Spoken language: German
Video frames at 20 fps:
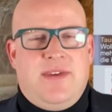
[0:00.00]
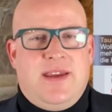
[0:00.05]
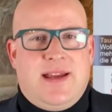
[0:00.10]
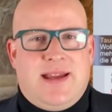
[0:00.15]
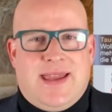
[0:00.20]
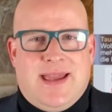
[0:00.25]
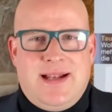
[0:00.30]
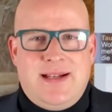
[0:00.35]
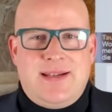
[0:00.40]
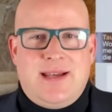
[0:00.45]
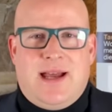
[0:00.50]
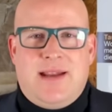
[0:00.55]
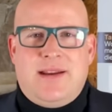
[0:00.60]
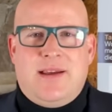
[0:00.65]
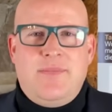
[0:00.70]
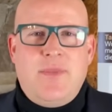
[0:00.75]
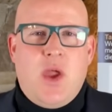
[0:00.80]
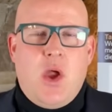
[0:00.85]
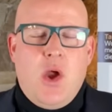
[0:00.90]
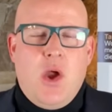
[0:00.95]
wie er Geld
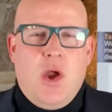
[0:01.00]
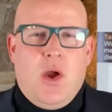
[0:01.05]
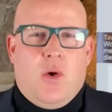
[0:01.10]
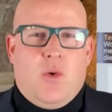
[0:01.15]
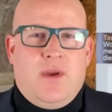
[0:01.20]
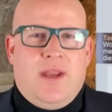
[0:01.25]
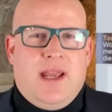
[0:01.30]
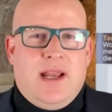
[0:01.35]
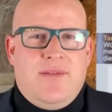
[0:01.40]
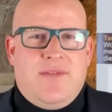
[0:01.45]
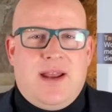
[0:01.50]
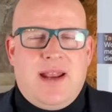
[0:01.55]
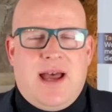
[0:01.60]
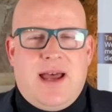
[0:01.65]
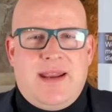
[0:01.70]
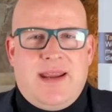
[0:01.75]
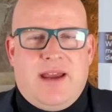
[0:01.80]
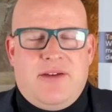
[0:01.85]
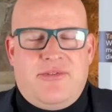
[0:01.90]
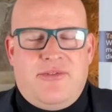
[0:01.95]
hatte. Und irgendwann
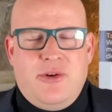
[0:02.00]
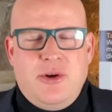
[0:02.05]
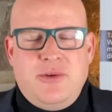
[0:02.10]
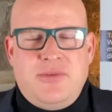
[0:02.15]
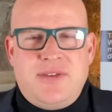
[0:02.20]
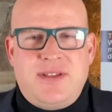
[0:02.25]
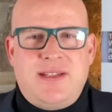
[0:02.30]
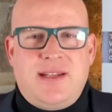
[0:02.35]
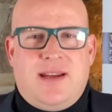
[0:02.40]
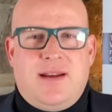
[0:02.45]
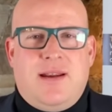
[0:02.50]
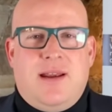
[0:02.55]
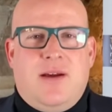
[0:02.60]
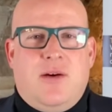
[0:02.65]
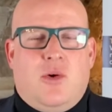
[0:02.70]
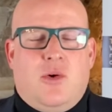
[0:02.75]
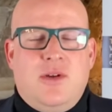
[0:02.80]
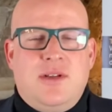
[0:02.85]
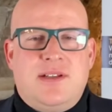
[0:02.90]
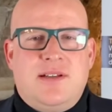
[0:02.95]
hatte er 15
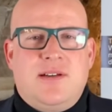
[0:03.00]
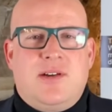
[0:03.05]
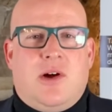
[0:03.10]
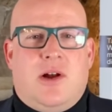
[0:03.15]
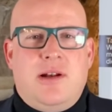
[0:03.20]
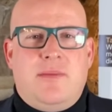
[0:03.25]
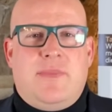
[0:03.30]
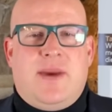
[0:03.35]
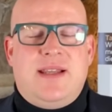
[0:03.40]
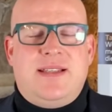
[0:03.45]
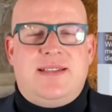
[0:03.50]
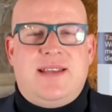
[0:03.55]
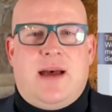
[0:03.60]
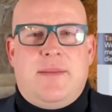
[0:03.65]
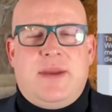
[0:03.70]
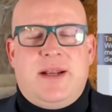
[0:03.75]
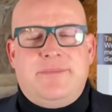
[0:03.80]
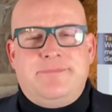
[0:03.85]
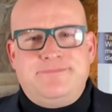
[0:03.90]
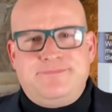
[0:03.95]
Unzen Gold
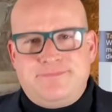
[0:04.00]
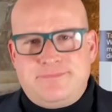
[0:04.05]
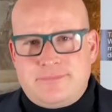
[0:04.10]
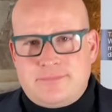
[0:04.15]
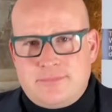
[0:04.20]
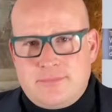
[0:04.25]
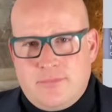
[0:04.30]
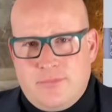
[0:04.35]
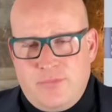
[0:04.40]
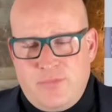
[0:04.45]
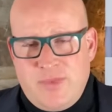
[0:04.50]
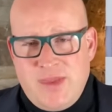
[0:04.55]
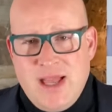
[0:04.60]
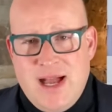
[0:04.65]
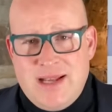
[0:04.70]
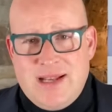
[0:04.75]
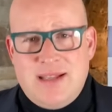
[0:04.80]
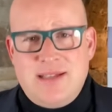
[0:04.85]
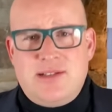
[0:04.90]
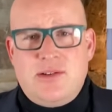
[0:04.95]
beisammen,
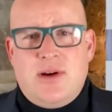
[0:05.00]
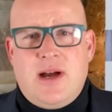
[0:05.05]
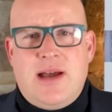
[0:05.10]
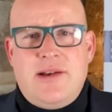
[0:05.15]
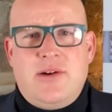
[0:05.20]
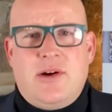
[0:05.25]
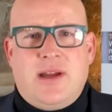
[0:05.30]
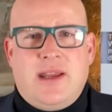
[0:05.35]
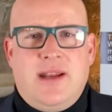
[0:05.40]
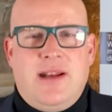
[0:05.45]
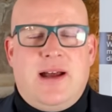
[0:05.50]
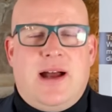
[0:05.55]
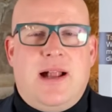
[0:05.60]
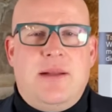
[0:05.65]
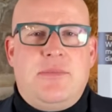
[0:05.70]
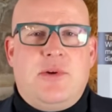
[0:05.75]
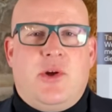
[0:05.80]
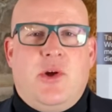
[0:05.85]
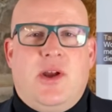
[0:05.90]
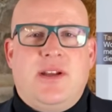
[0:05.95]
hat dann sogar noch
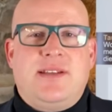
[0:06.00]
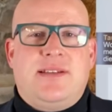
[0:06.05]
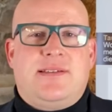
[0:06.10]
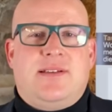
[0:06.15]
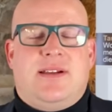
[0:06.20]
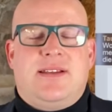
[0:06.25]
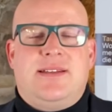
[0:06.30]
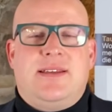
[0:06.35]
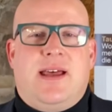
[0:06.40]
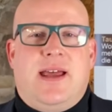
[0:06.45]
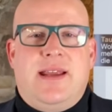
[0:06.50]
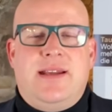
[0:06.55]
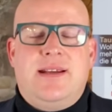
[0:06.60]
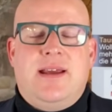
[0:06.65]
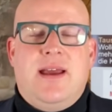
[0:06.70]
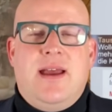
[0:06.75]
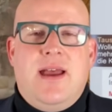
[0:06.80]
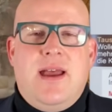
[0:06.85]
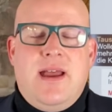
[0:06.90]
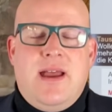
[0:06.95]
innerhalb kürzester Zeit
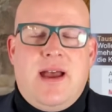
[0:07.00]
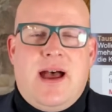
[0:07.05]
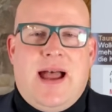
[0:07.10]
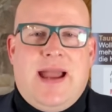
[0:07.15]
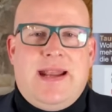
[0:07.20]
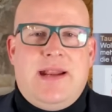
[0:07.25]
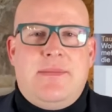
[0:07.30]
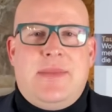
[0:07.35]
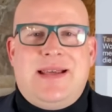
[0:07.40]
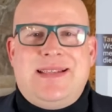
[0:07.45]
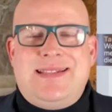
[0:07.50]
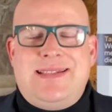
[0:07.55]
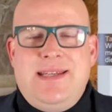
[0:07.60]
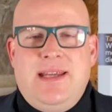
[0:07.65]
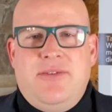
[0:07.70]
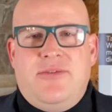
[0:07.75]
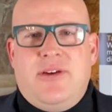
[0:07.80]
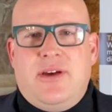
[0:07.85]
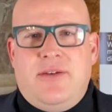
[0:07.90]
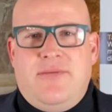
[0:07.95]
eine
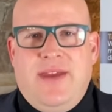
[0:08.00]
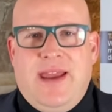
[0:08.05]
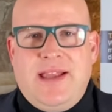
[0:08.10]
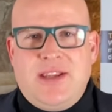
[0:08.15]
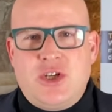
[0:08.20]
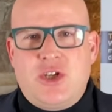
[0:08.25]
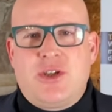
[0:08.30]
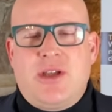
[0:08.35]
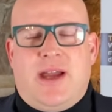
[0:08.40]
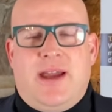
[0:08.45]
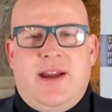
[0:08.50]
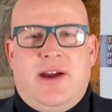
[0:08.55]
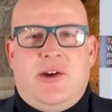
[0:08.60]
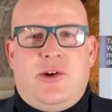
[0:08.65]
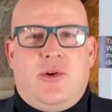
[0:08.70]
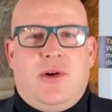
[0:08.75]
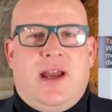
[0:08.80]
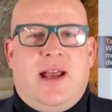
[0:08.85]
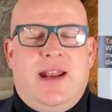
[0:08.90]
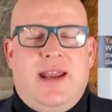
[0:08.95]
massive
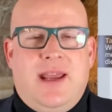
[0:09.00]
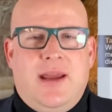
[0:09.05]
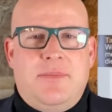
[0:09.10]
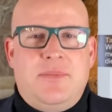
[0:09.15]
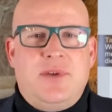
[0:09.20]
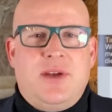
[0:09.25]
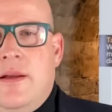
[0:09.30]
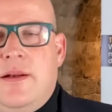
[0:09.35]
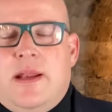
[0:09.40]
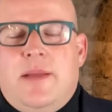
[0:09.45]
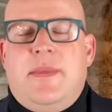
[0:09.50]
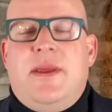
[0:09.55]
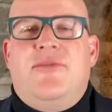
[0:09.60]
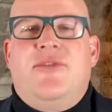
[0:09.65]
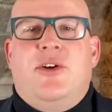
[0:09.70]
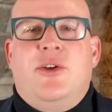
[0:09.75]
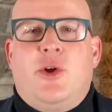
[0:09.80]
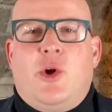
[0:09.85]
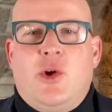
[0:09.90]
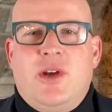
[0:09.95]
Wertsteigerung erlebt, nämlich
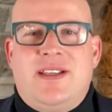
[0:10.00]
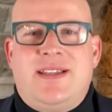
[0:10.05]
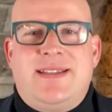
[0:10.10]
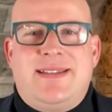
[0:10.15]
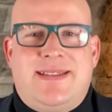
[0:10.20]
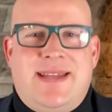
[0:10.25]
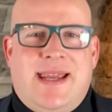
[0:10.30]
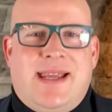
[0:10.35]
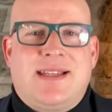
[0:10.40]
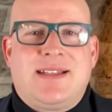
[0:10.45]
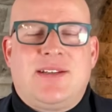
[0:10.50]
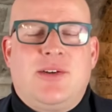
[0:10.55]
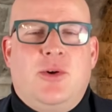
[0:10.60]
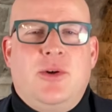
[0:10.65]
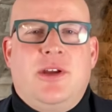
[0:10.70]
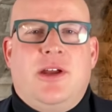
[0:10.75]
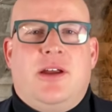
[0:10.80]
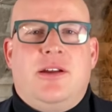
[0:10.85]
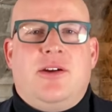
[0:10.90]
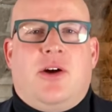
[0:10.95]
von rund
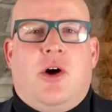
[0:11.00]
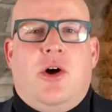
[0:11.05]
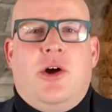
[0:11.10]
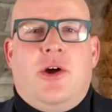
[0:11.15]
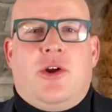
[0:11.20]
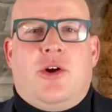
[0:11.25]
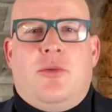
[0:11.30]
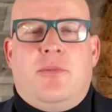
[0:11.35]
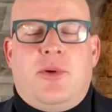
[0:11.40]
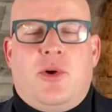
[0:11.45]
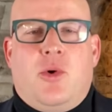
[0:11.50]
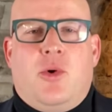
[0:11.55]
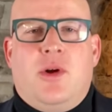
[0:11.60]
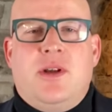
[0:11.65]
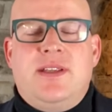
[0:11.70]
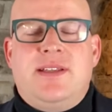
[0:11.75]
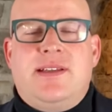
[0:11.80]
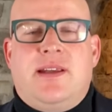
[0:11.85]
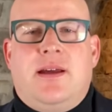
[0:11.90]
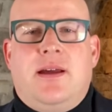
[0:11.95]
600 Euro pro
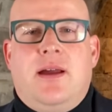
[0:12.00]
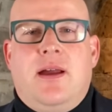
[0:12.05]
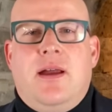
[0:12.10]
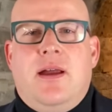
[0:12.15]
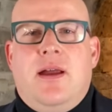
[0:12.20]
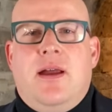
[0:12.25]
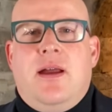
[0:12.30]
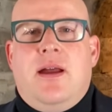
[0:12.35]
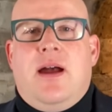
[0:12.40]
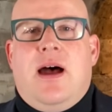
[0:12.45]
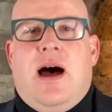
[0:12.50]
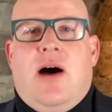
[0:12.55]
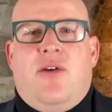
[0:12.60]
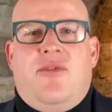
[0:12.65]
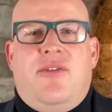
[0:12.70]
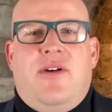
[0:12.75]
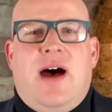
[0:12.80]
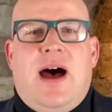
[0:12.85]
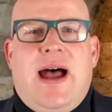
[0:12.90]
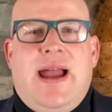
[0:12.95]
Unze
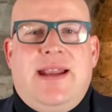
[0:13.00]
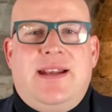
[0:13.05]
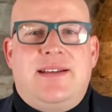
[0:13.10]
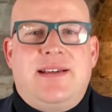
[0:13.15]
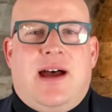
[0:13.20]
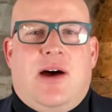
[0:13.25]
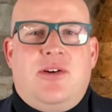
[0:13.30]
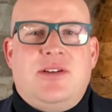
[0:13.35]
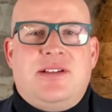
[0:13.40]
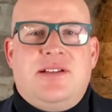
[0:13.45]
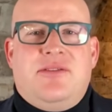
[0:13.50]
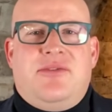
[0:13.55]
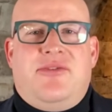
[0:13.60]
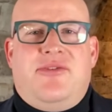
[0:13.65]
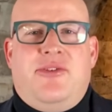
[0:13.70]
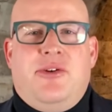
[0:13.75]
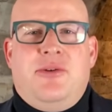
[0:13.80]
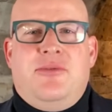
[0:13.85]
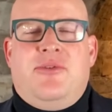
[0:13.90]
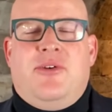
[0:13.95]
auf
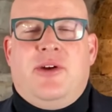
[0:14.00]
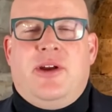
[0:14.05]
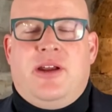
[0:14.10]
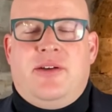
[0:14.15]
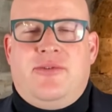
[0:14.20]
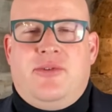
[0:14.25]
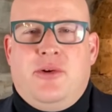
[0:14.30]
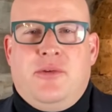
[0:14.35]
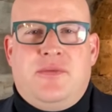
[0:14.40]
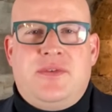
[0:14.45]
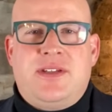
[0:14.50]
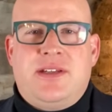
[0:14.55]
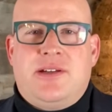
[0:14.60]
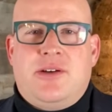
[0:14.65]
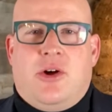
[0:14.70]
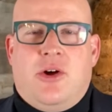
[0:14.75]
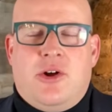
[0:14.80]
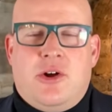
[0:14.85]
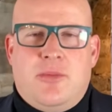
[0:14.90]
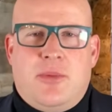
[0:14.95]

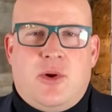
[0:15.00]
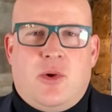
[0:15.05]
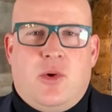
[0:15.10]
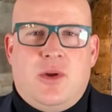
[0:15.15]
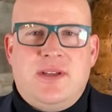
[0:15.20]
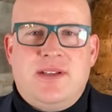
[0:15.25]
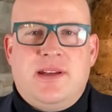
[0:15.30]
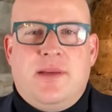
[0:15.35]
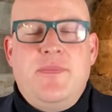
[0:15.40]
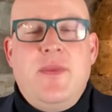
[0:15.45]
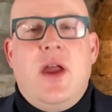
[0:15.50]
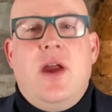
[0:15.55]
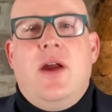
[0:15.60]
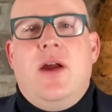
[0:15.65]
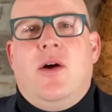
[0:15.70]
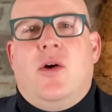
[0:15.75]
1550 Euro pro Unze.